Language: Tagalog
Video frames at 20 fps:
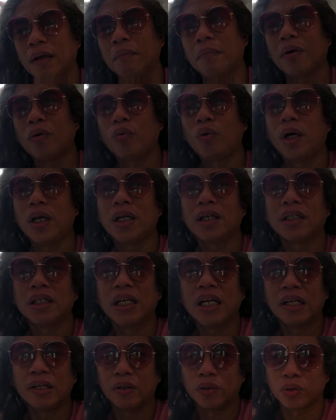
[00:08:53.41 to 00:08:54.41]
Makuha lang
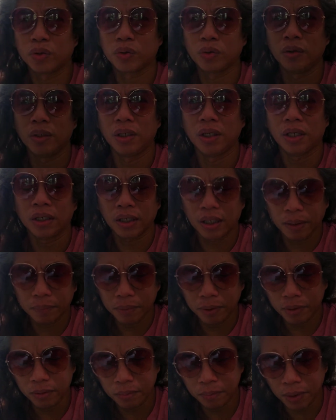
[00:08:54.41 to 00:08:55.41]
nila yung gusto nila.
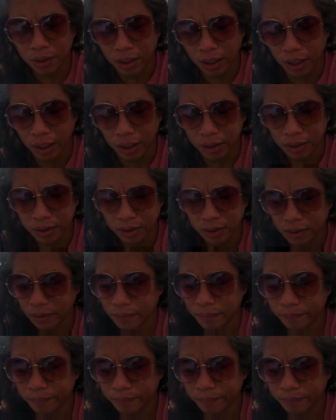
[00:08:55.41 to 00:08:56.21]
Grabe nun, marahas.